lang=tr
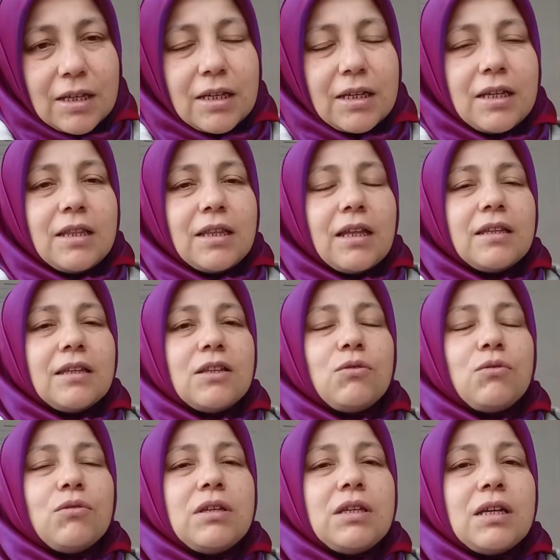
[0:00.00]
İnanın
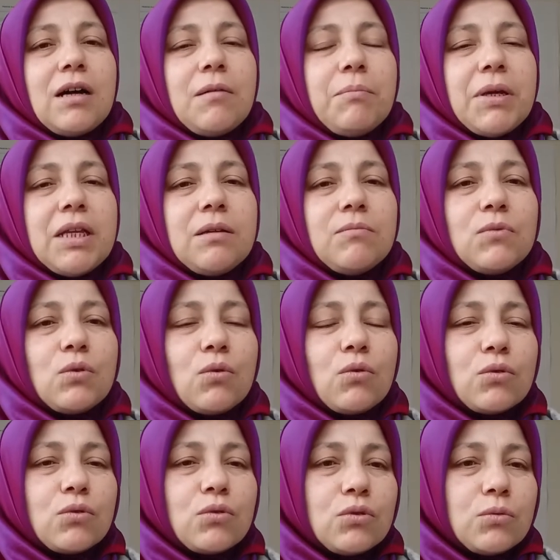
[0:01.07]
dünya benim
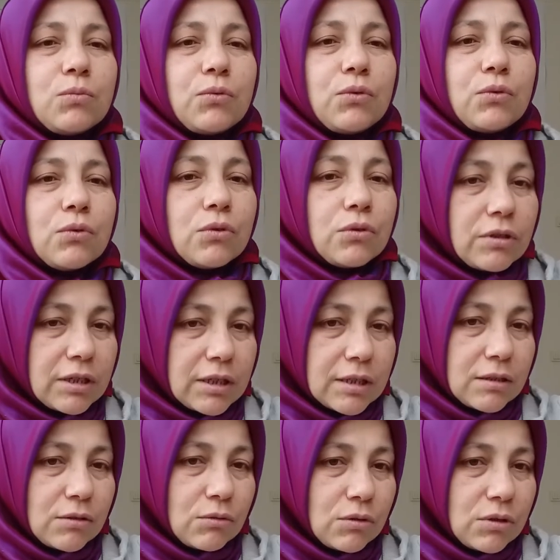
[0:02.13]
doğduğum
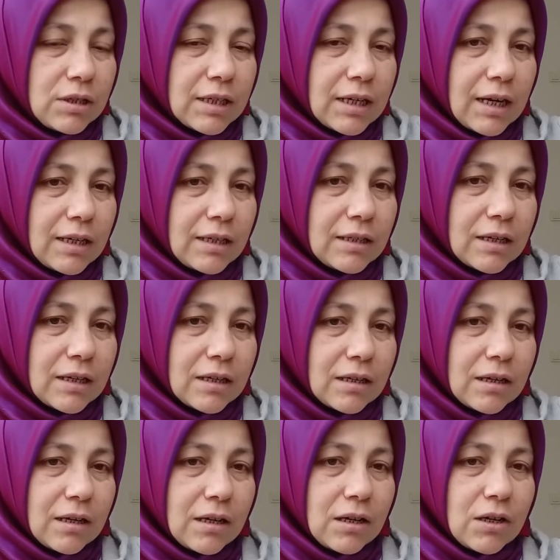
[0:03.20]
günkü dünyayla
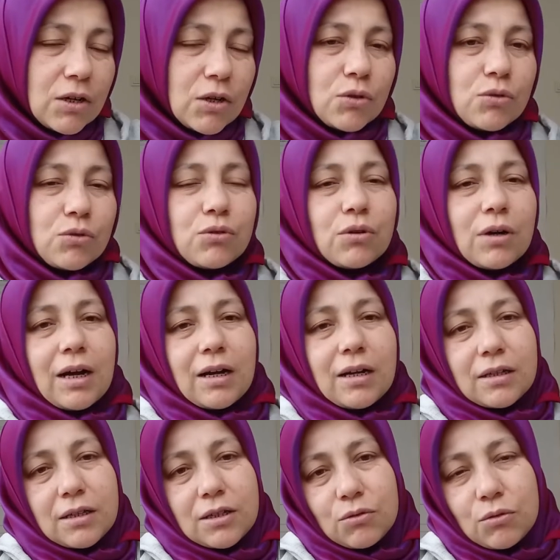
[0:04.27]
şu
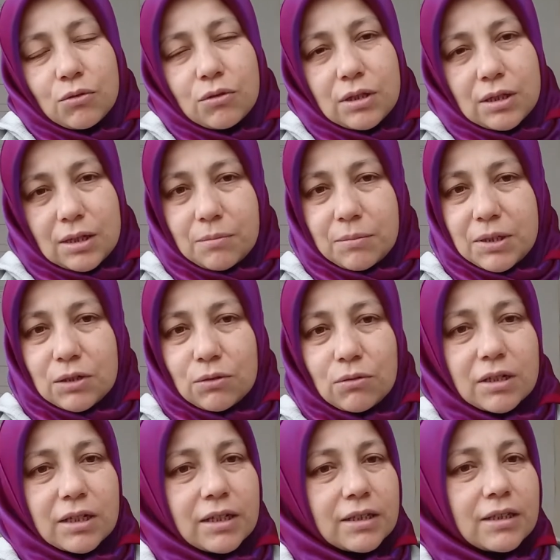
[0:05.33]
anki dünya bile o
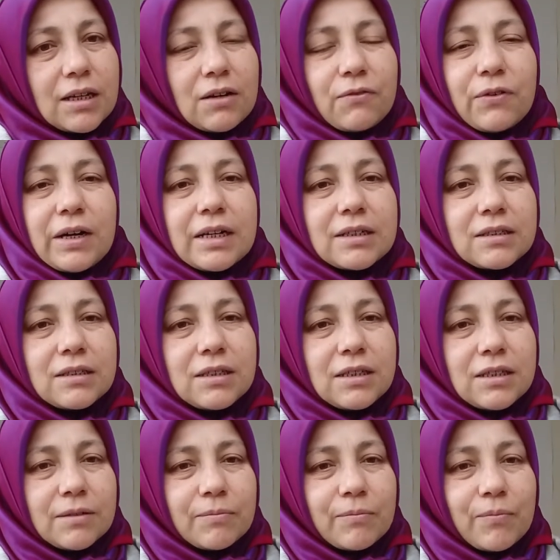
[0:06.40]
kadar farklı
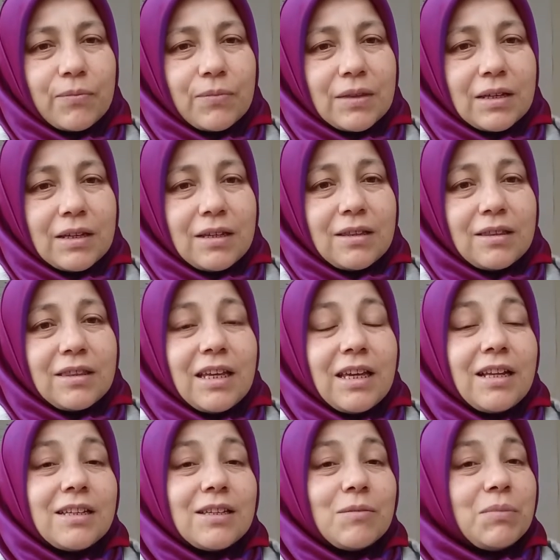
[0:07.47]
ki.
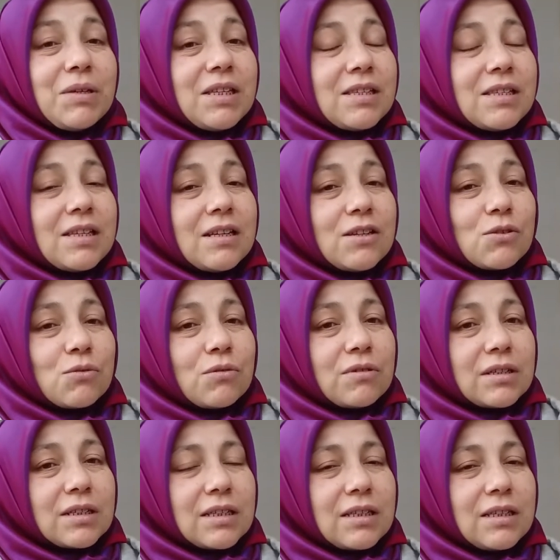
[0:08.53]
Değil ki bin sene
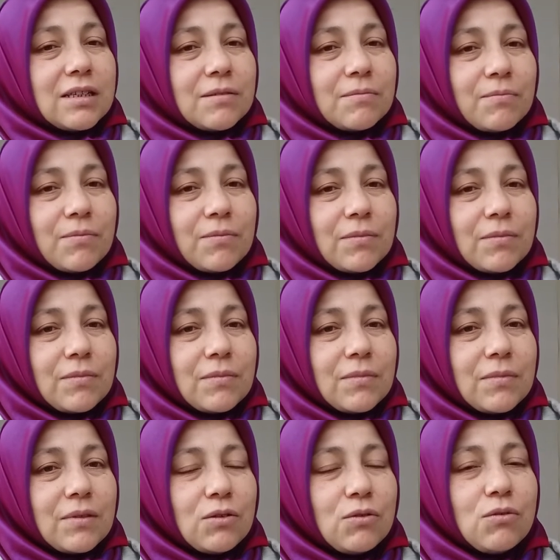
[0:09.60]
sonraki,
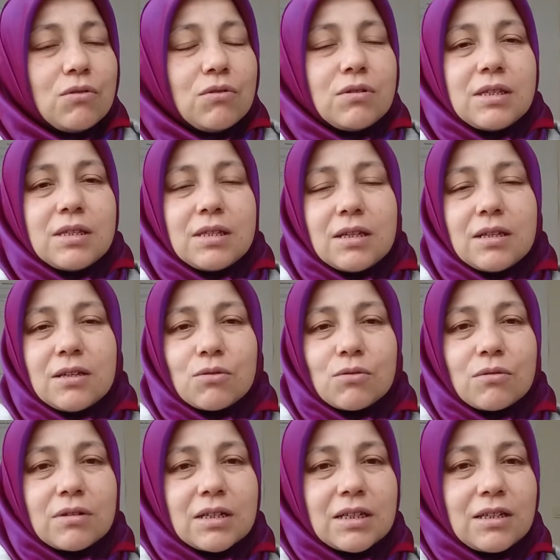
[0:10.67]
yüz sene
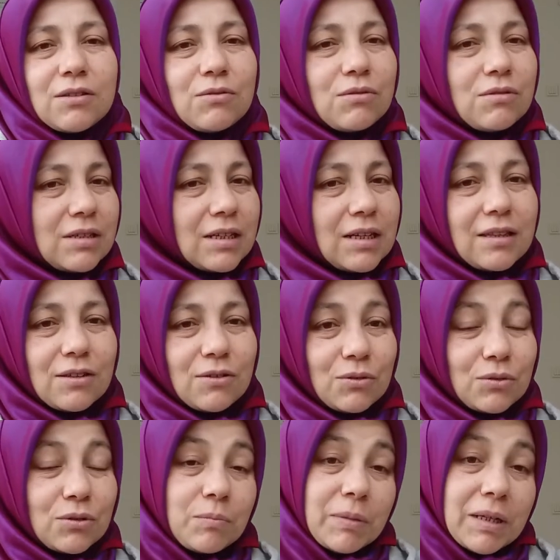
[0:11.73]
sonraki dünya ne
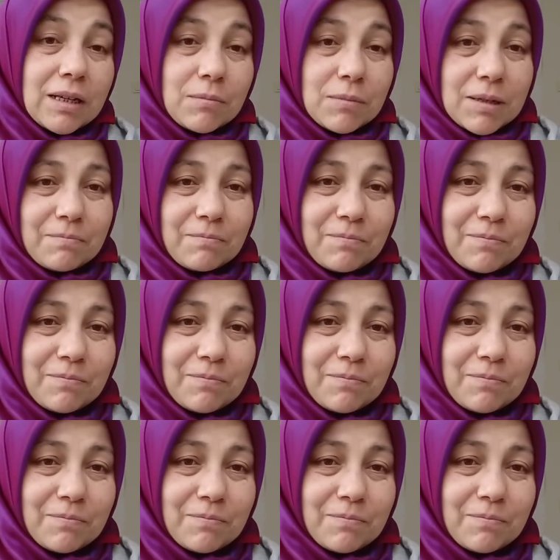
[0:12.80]
olur bilemem.